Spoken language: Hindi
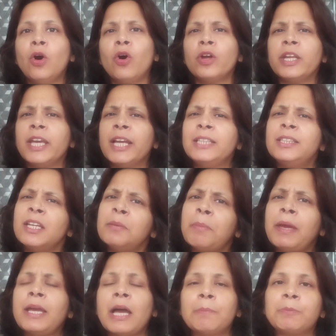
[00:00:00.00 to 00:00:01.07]
और एक दिन
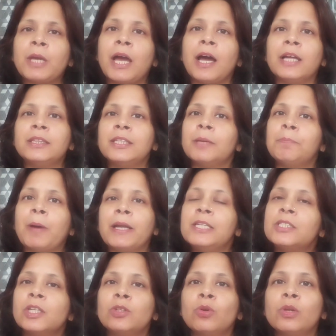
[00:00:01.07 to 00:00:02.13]
में ही आपके हाथ ये
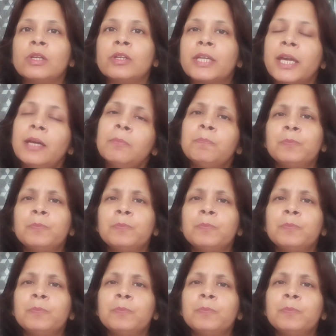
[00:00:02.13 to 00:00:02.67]
पानी से धुल के